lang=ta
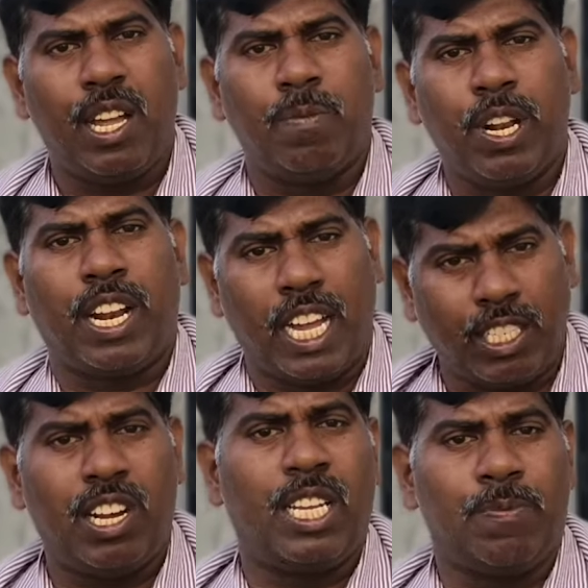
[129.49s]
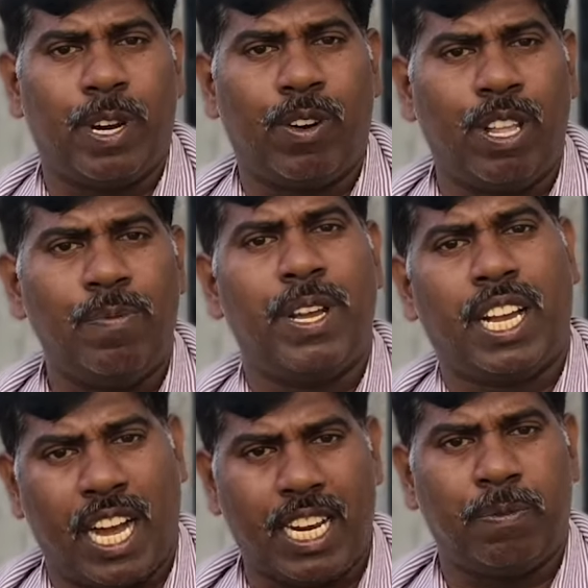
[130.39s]
அதே போல ராஜீவ் காந்தி படுகொலையும்
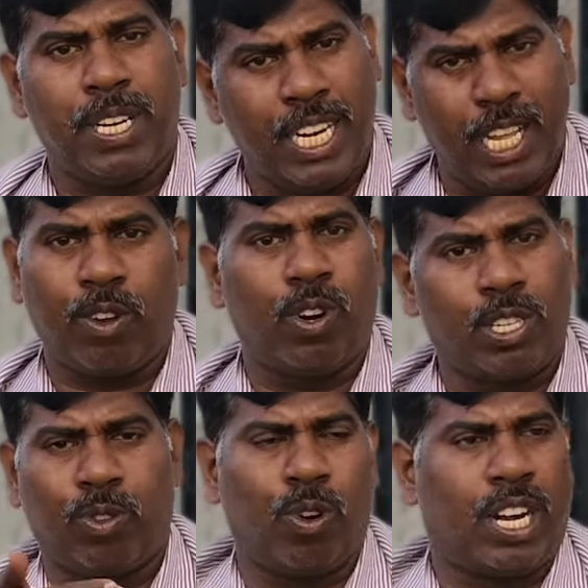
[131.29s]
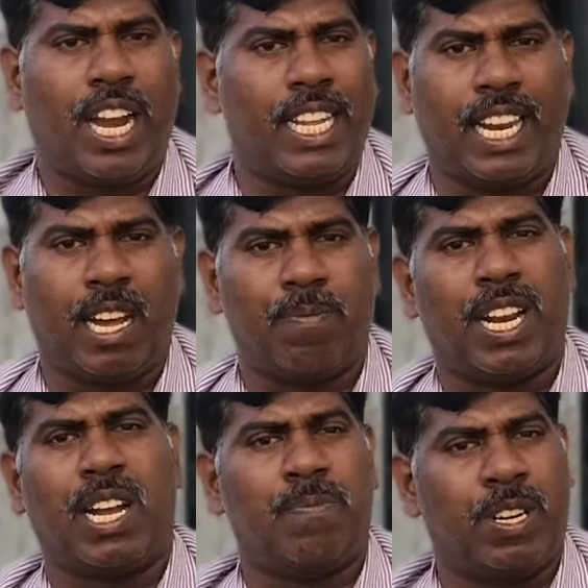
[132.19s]
மிக கார்னைஸ் பண்ணி இன்னைக்கு கூட சூரட்ல அடிக்கிறாங்க
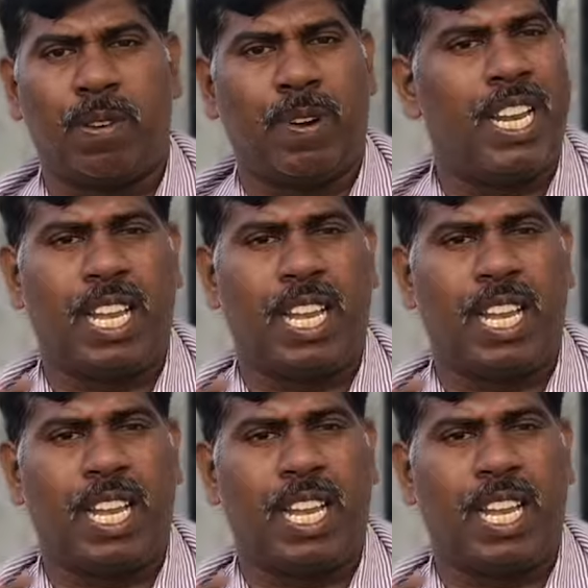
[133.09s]
மறக்க மாட்டோம்